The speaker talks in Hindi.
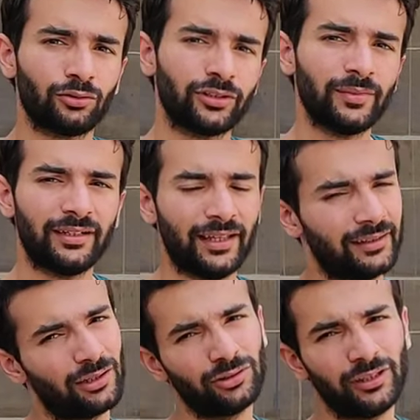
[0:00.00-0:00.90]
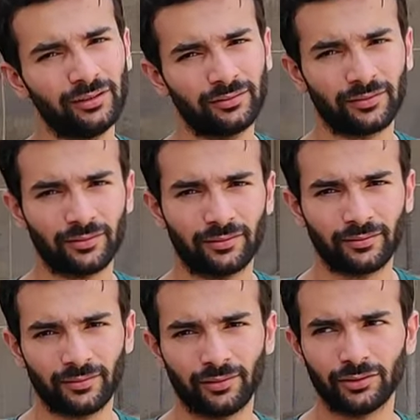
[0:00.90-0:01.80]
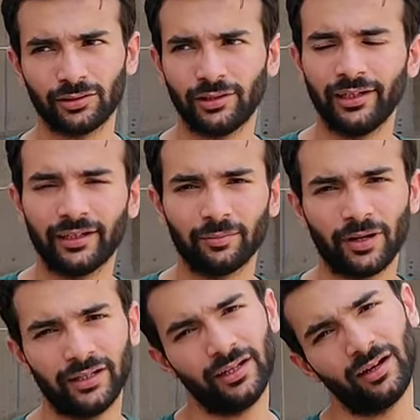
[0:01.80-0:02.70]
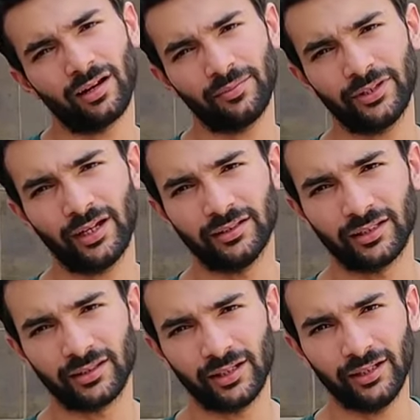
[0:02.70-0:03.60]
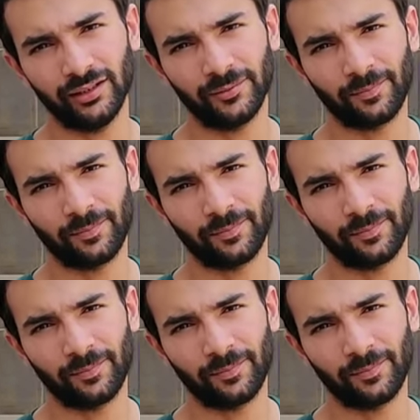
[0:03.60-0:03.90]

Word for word: तो इसमें 10,000 लीटर पानी आराम से आ जाता है